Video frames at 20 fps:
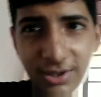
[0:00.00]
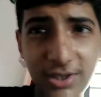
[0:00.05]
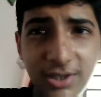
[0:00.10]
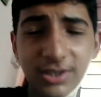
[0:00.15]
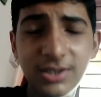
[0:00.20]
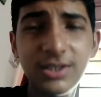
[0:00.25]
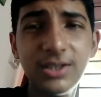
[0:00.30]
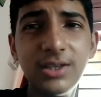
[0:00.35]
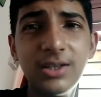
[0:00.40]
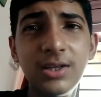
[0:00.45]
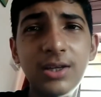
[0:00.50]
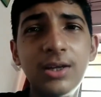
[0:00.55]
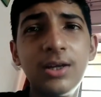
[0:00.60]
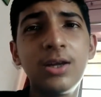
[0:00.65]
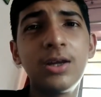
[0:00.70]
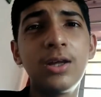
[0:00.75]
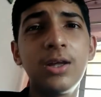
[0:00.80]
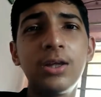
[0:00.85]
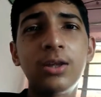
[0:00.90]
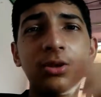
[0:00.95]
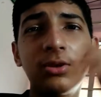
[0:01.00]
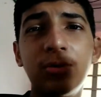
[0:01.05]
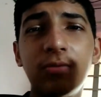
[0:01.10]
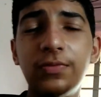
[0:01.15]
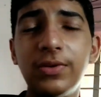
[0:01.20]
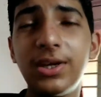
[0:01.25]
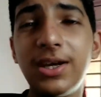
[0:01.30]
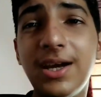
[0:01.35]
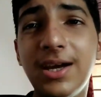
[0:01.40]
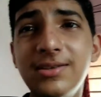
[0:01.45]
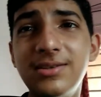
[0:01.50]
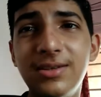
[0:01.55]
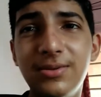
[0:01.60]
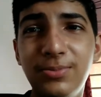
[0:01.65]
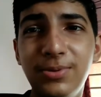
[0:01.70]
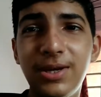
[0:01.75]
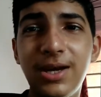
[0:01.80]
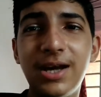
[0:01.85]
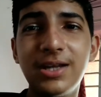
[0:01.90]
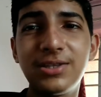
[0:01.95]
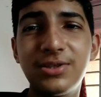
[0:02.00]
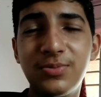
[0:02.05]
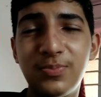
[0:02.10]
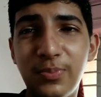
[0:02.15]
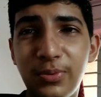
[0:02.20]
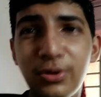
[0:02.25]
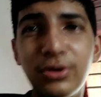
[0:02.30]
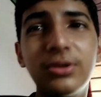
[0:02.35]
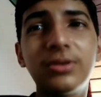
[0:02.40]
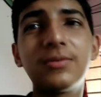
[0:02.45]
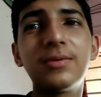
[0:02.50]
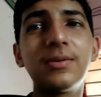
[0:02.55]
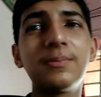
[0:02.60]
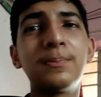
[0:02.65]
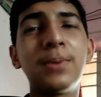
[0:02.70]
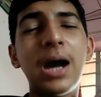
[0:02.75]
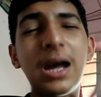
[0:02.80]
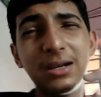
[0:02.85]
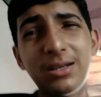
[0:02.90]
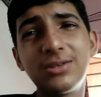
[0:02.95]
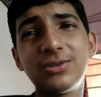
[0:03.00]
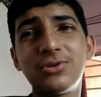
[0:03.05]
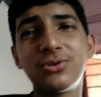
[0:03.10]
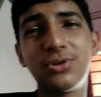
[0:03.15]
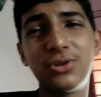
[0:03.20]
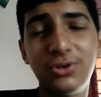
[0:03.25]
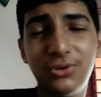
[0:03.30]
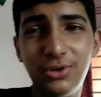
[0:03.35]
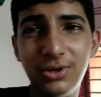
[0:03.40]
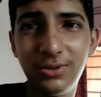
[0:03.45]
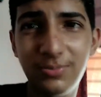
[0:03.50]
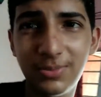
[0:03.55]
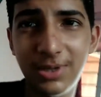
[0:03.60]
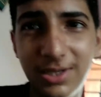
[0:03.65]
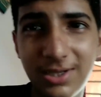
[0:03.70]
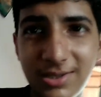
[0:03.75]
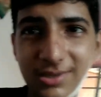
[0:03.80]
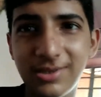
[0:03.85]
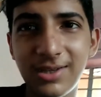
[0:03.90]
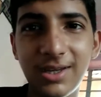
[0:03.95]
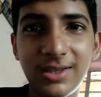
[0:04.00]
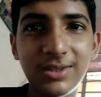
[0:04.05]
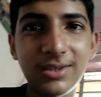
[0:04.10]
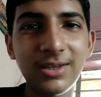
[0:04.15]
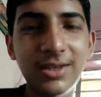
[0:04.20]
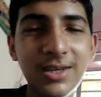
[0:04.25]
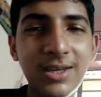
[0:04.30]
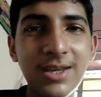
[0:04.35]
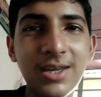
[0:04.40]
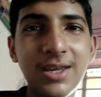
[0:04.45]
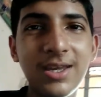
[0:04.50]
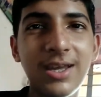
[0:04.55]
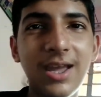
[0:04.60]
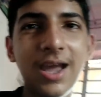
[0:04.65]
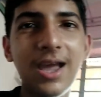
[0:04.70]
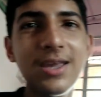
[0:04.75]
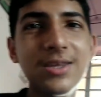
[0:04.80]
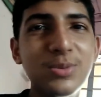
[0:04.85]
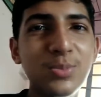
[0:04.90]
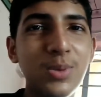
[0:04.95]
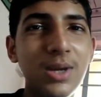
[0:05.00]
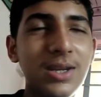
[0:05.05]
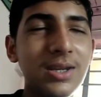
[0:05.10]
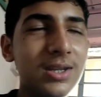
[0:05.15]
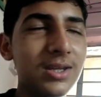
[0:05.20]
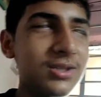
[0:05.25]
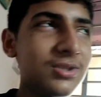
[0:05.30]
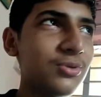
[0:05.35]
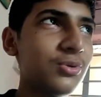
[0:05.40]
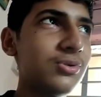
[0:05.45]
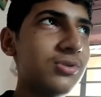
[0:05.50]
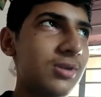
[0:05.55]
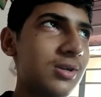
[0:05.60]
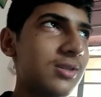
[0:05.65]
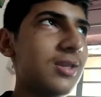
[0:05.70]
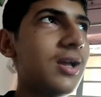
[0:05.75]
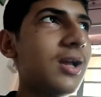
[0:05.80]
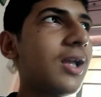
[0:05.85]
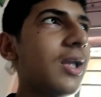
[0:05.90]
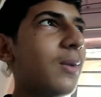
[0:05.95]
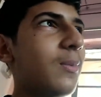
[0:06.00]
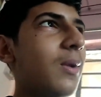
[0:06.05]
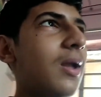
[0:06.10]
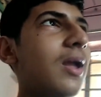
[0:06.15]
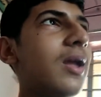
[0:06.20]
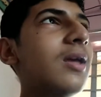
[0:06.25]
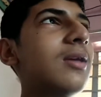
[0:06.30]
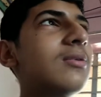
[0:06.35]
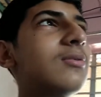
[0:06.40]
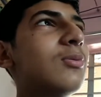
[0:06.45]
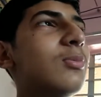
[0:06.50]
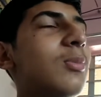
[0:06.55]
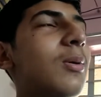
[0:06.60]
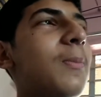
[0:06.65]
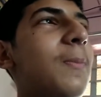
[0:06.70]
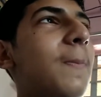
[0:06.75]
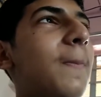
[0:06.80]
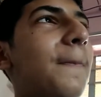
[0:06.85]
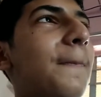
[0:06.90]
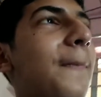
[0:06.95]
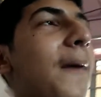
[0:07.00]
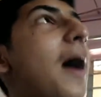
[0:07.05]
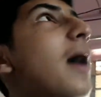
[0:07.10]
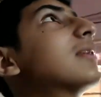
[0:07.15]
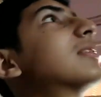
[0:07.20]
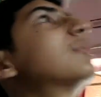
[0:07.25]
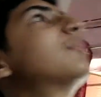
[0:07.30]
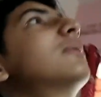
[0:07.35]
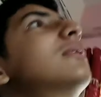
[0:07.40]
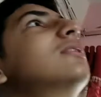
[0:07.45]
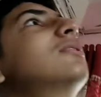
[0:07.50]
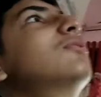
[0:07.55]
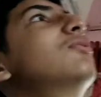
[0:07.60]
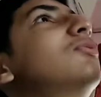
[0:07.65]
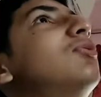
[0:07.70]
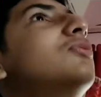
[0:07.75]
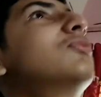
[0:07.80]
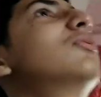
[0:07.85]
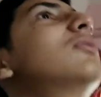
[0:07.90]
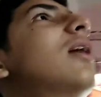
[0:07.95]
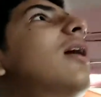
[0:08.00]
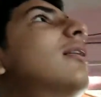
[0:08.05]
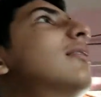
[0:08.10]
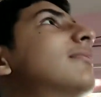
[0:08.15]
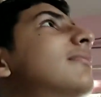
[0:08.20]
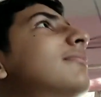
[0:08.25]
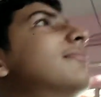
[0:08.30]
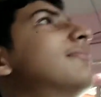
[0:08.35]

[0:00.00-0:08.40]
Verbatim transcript: थर्टी तो फिर गाइज अभी आज बहुत भारी स्टोरी हुई मेरे साथ गाइज मैंने सोचा था कि मैं सुबह पाँच बजे उठूँगा